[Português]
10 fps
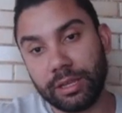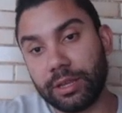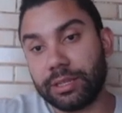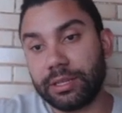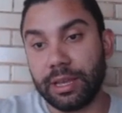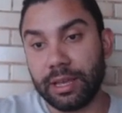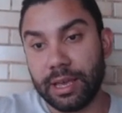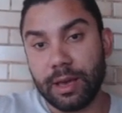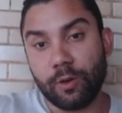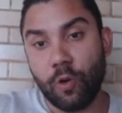Então, assim,
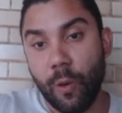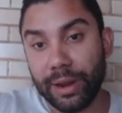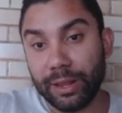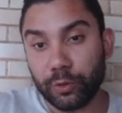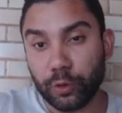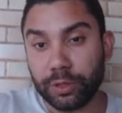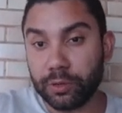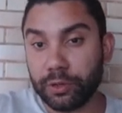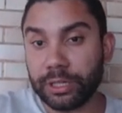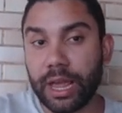comprem
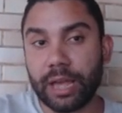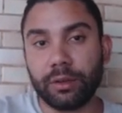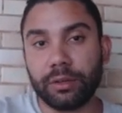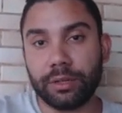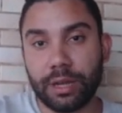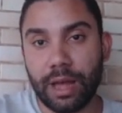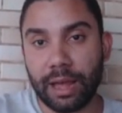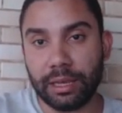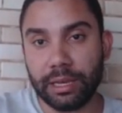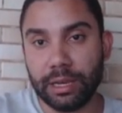todos os candles.
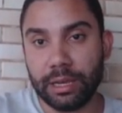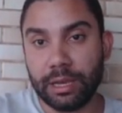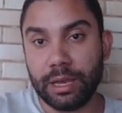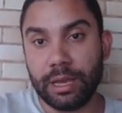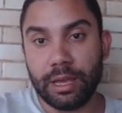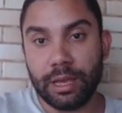Aqui,